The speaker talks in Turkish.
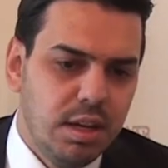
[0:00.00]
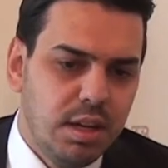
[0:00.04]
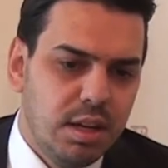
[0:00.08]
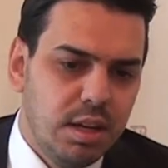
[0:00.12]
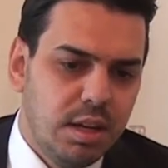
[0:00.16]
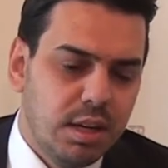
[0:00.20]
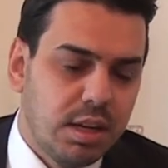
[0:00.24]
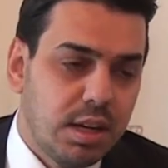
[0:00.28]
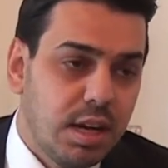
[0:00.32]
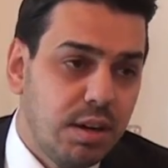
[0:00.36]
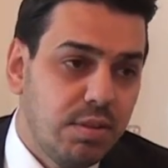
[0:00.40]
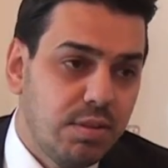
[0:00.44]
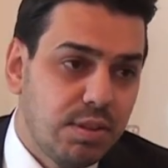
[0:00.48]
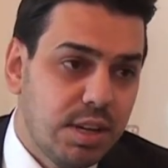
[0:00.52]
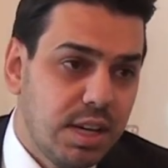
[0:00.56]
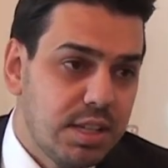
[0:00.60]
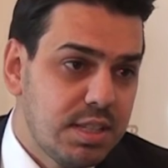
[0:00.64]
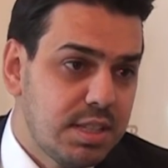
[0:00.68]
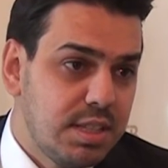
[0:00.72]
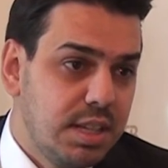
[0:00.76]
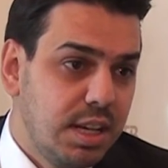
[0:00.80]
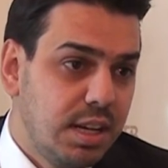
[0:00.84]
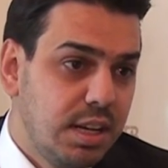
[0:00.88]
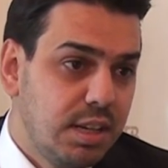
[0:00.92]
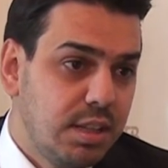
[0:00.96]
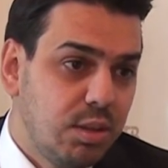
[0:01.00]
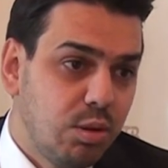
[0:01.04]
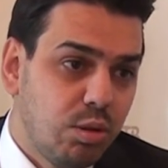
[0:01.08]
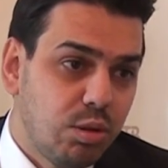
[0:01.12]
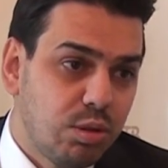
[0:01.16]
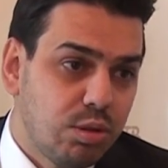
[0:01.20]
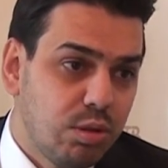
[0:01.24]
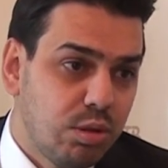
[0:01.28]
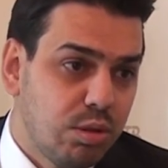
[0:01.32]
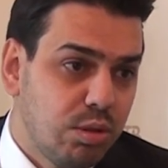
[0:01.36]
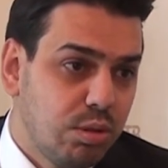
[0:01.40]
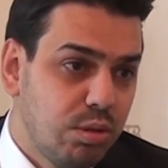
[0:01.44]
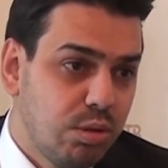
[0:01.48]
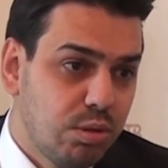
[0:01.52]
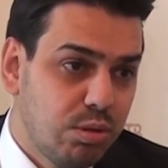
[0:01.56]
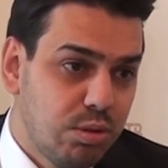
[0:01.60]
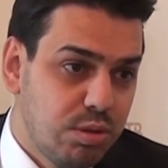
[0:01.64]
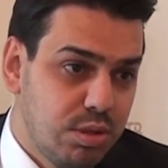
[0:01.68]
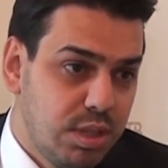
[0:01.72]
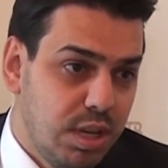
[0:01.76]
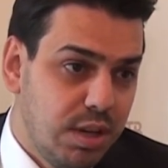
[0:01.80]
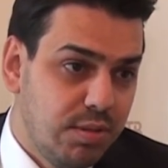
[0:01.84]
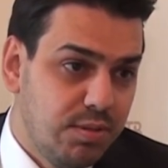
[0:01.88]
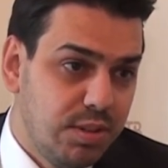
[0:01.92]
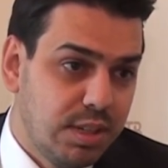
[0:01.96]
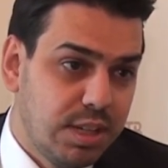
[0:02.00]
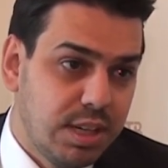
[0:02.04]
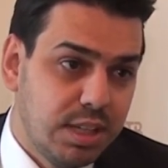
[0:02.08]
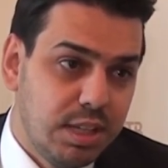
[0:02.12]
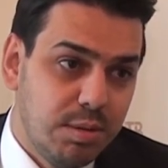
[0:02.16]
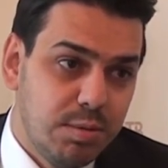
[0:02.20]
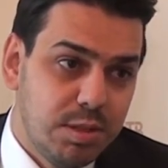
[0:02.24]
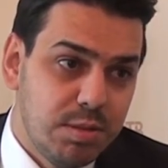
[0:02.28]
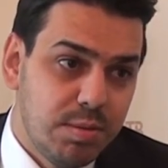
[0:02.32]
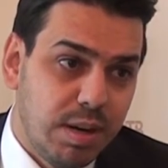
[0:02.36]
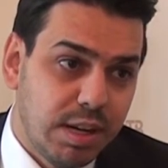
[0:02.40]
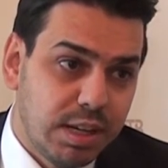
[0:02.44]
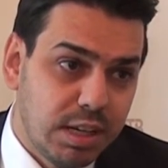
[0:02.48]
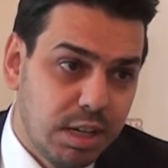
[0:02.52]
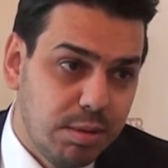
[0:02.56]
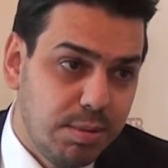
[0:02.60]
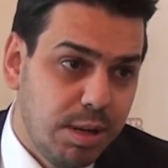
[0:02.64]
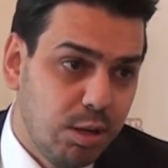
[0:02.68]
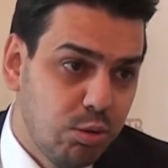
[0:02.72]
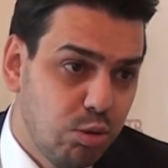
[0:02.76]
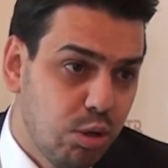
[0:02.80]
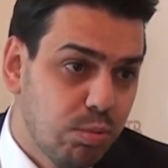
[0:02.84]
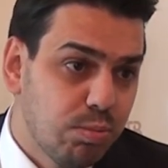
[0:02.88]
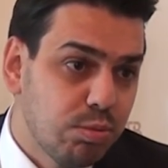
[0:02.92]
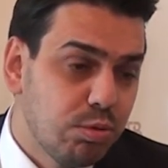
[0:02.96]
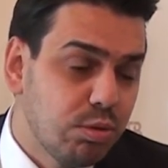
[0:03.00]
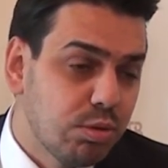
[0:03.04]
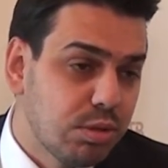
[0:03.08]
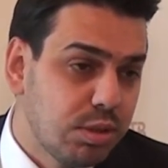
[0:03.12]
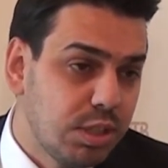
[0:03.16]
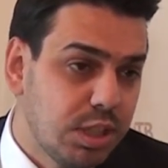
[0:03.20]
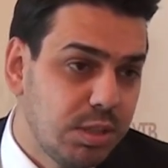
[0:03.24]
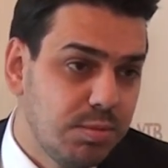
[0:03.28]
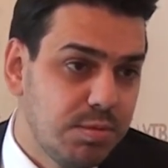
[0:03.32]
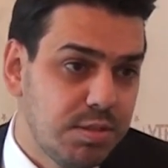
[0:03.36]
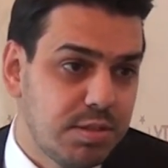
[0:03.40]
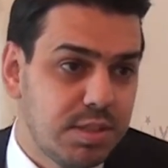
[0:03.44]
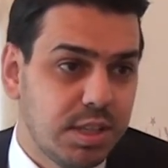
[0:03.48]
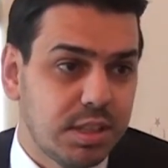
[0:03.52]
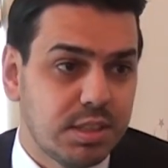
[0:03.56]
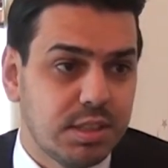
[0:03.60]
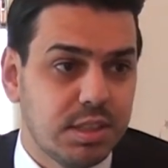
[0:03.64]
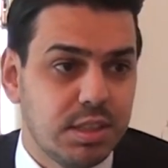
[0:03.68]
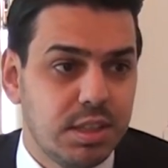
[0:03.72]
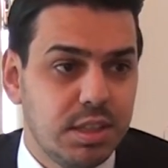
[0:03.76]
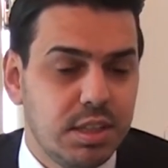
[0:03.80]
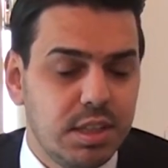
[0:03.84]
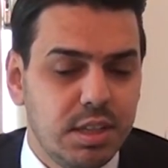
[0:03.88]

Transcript: E, Kafkaslar'da, Orta Doğu'da, Kuzey Afrika'da bizim akraba topluluklarımız var.